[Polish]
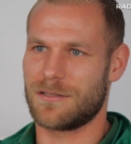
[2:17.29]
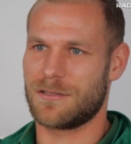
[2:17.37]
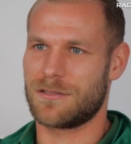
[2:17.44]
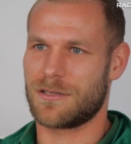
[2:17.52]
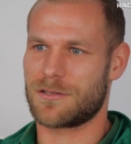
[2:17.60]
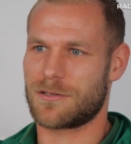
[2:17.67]

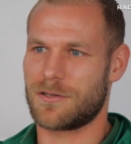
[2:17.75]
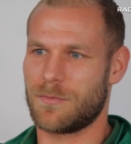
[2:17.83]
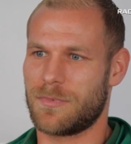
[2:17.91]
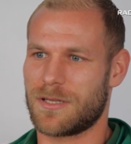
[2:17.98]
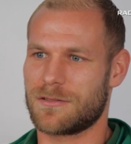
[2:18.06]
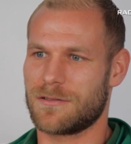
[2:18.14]
i ciężko
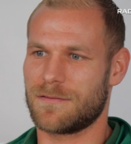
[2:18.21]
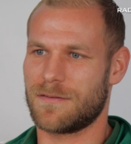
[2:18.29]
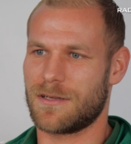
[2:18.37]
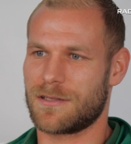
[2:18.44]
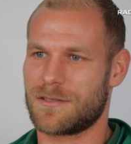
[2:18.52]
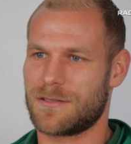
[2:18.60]

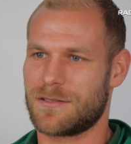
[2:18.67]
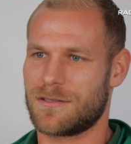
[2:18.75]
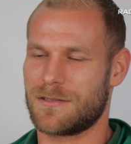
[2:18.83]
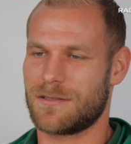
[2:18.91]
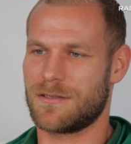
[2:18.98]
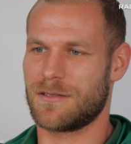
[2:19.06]
pracować.